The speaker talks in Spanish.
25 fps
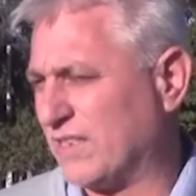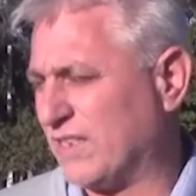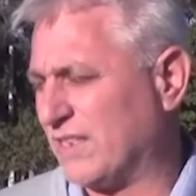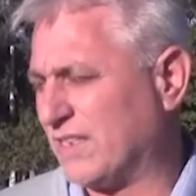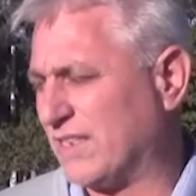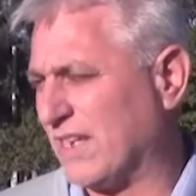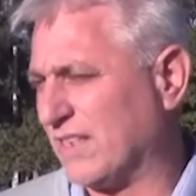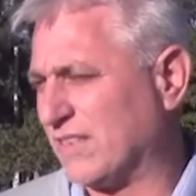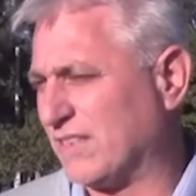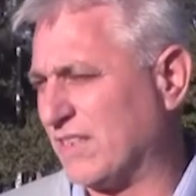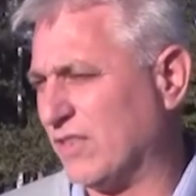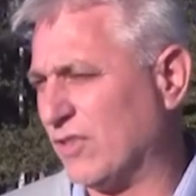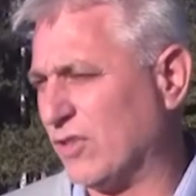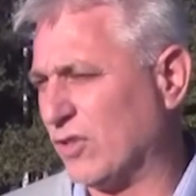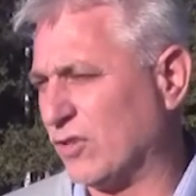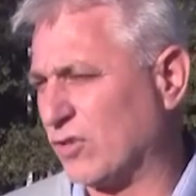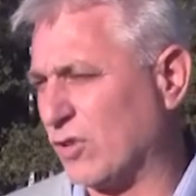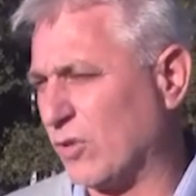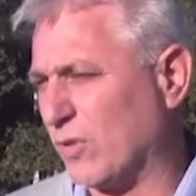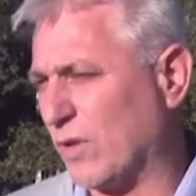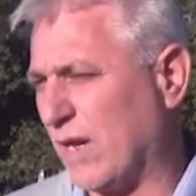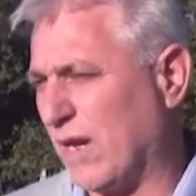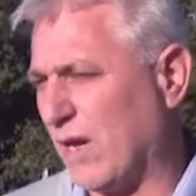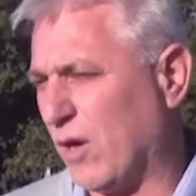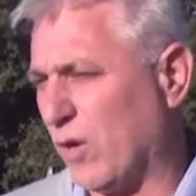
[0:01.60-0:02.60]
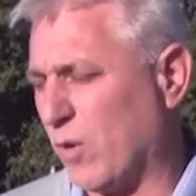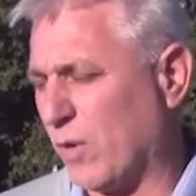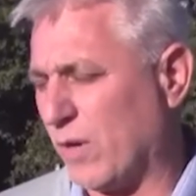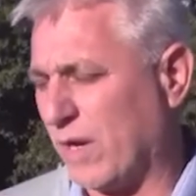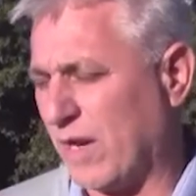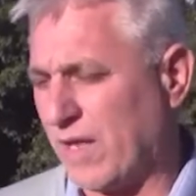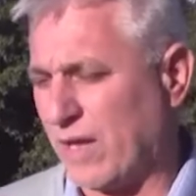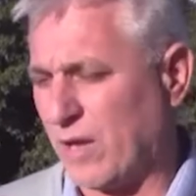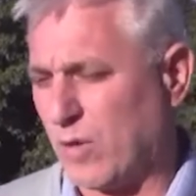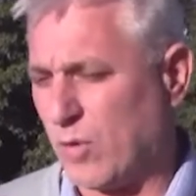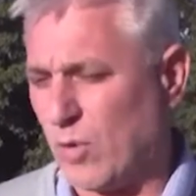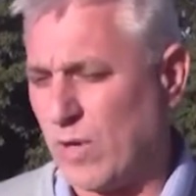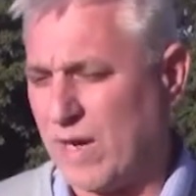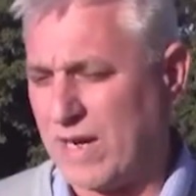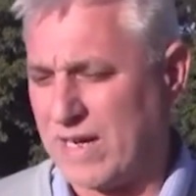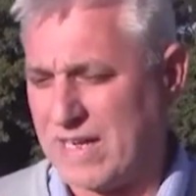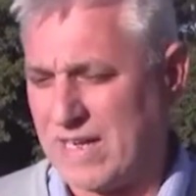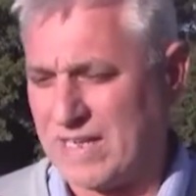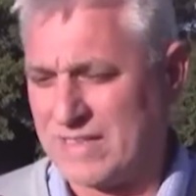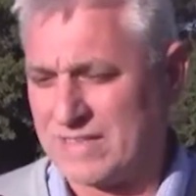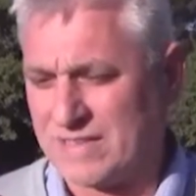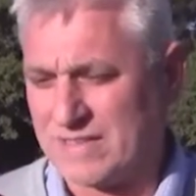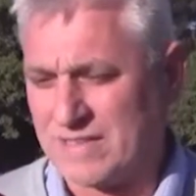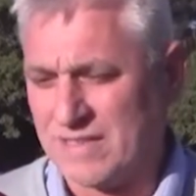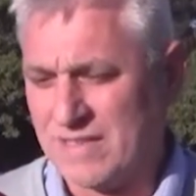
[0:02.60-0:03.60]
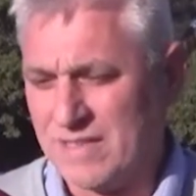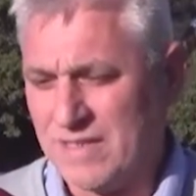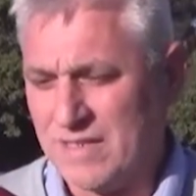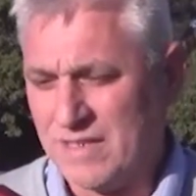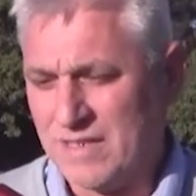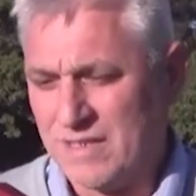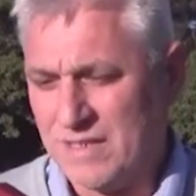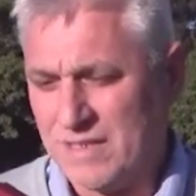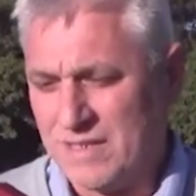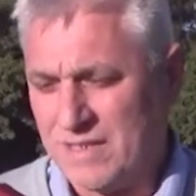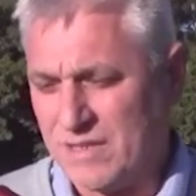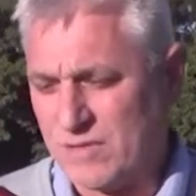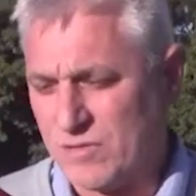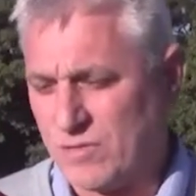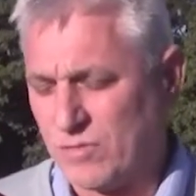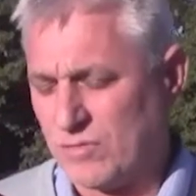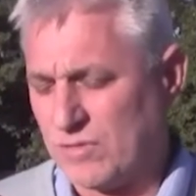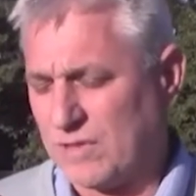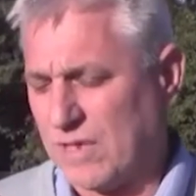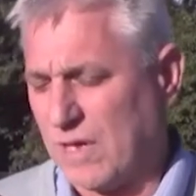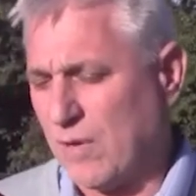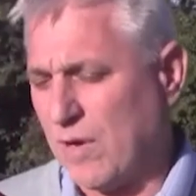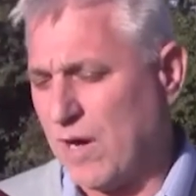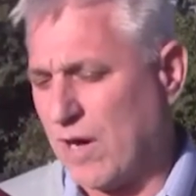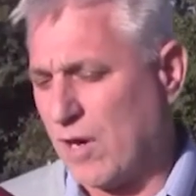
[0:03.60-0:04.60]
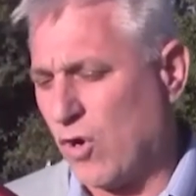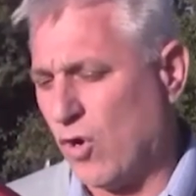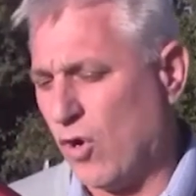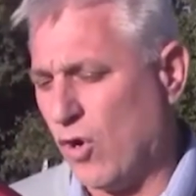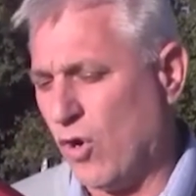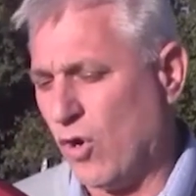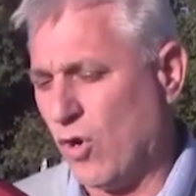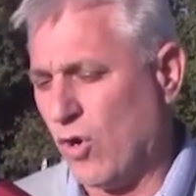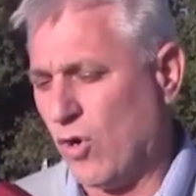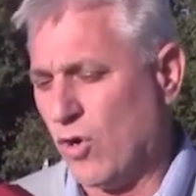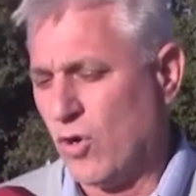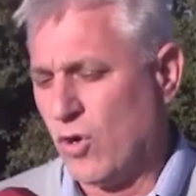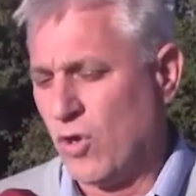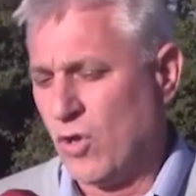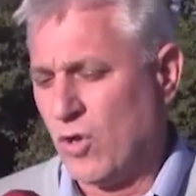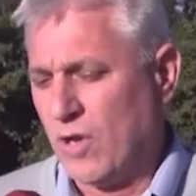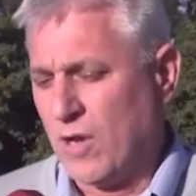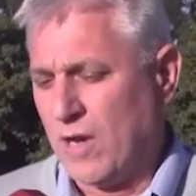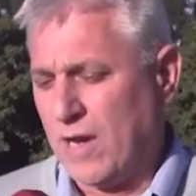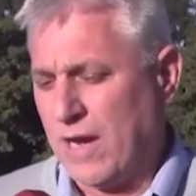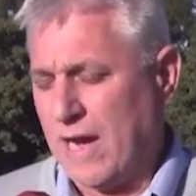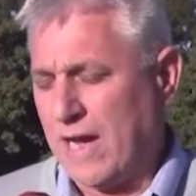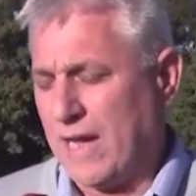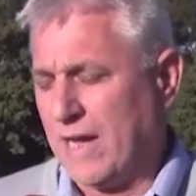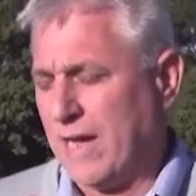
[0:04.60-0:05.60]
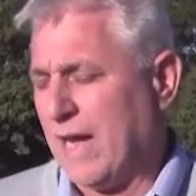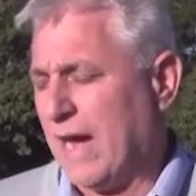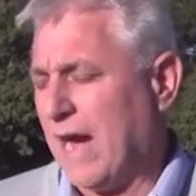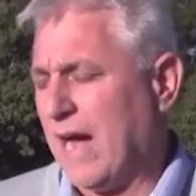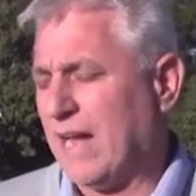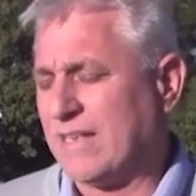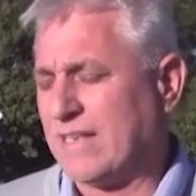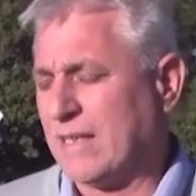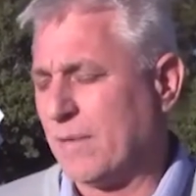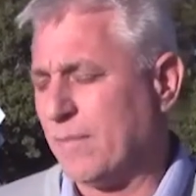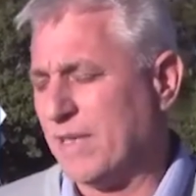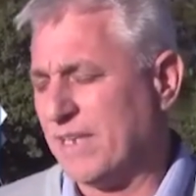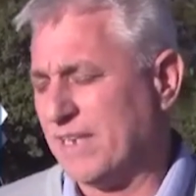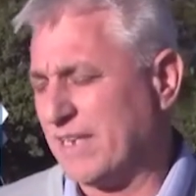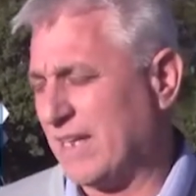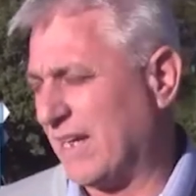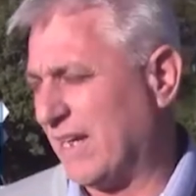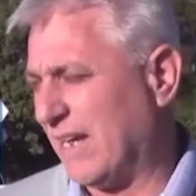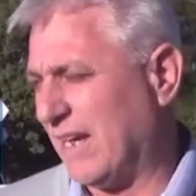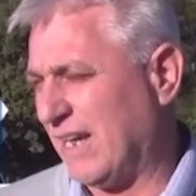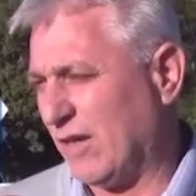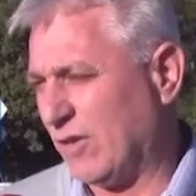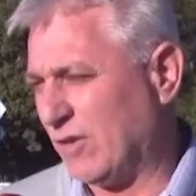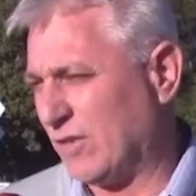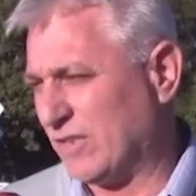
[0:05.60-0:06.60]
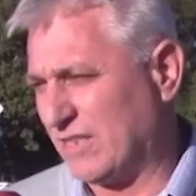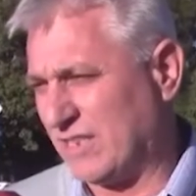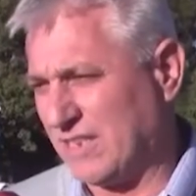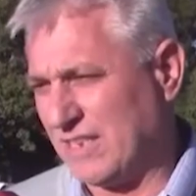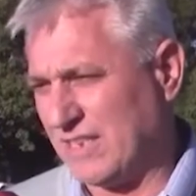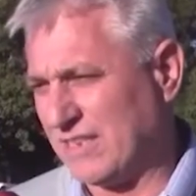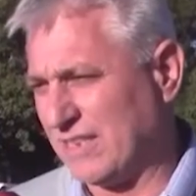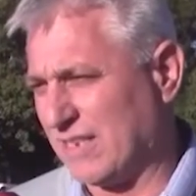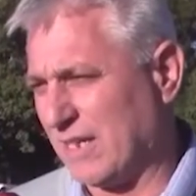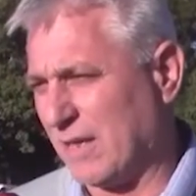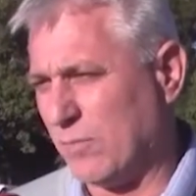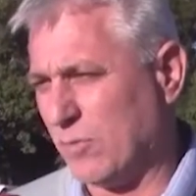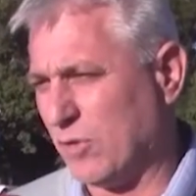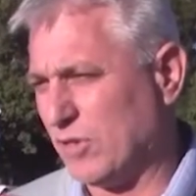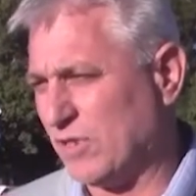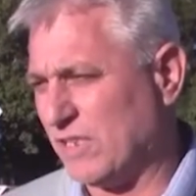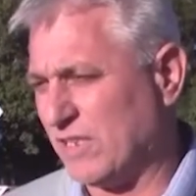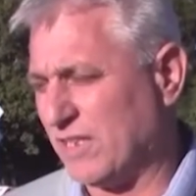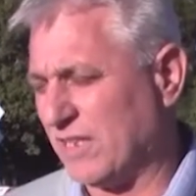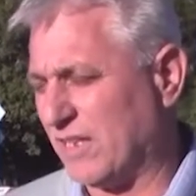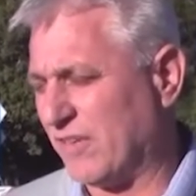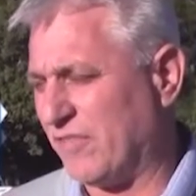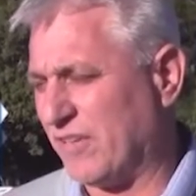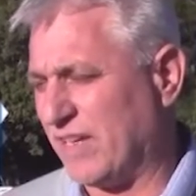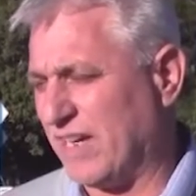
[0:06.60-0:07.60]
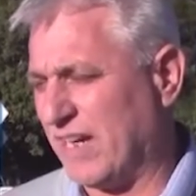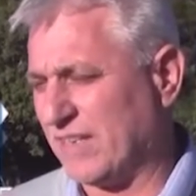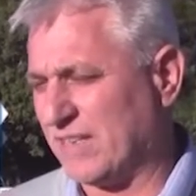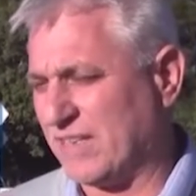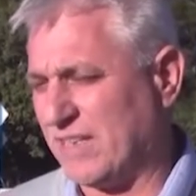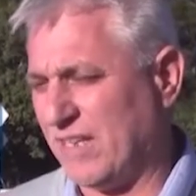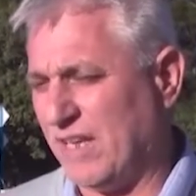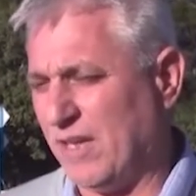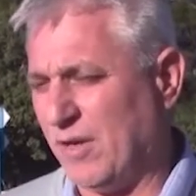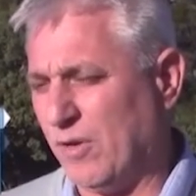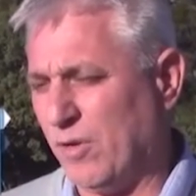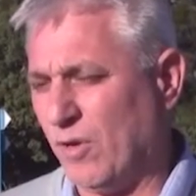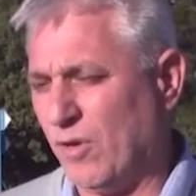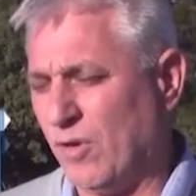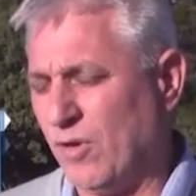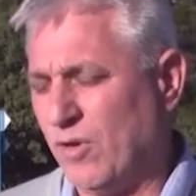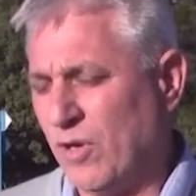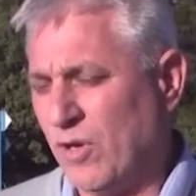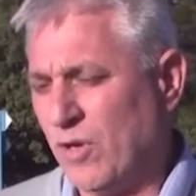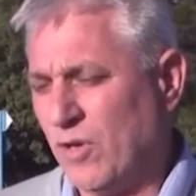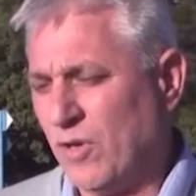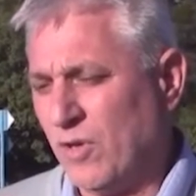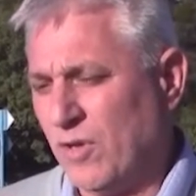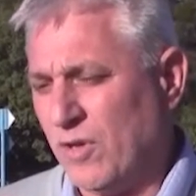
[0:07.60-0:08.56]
que se está haciendo sobre la obra de cloacas es un trabajo eh, altamente anhelado en Sintra, muy significativo,